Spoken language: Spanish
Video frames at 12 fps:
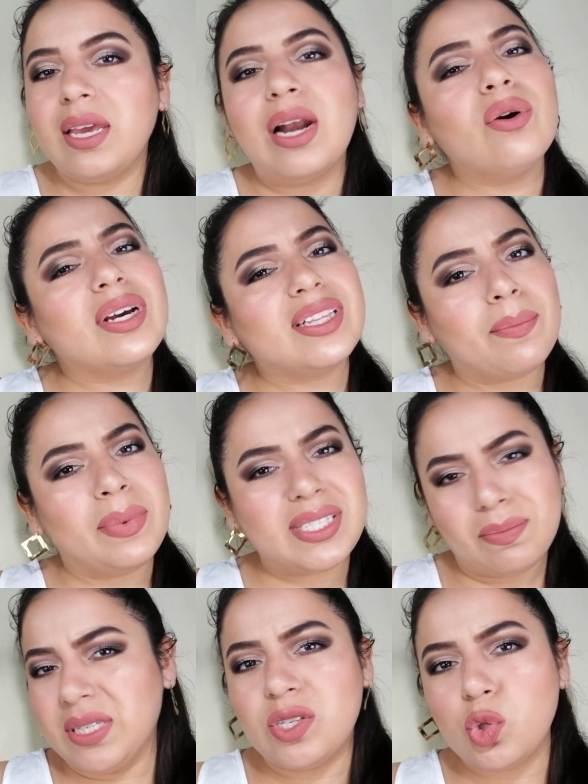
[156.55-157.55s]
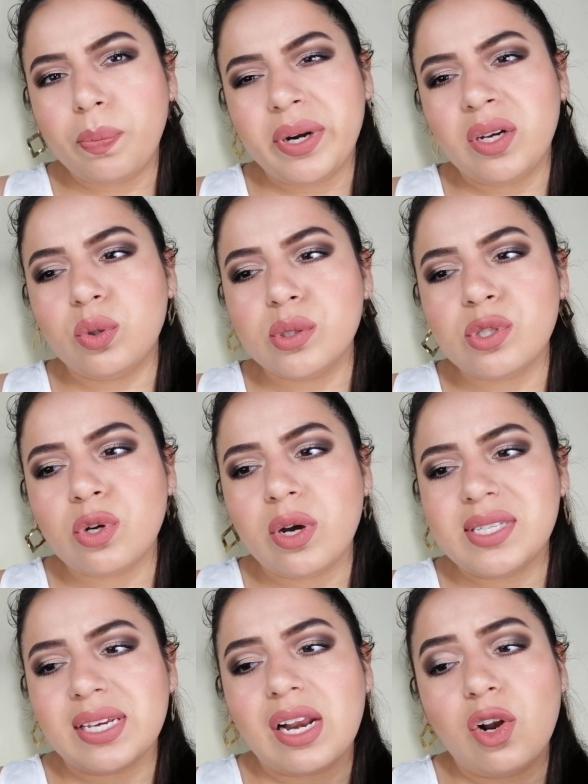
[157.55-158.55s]
Y algo que también se me hace súper injusto
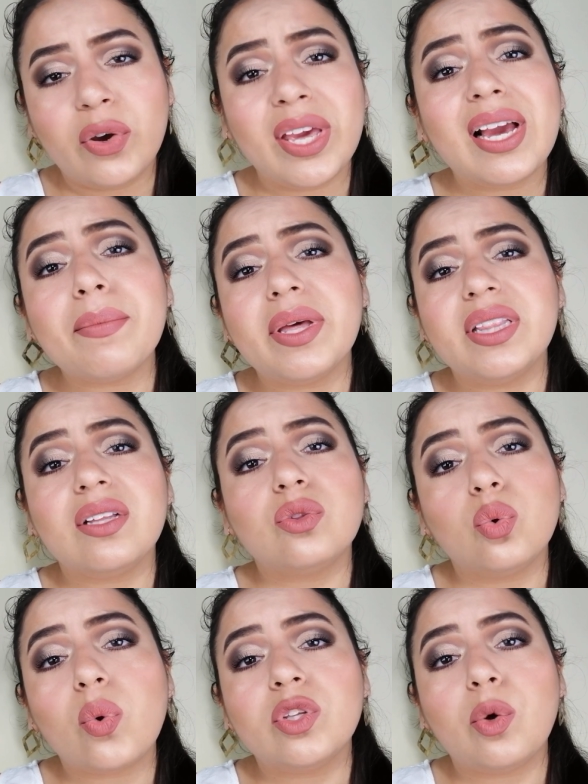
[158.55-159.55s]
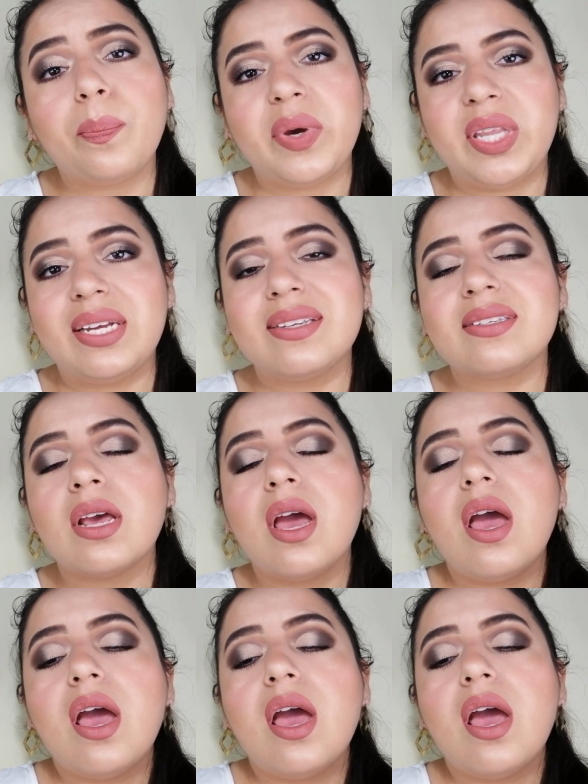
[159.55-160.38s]
es de que lógicamente tú cuando pides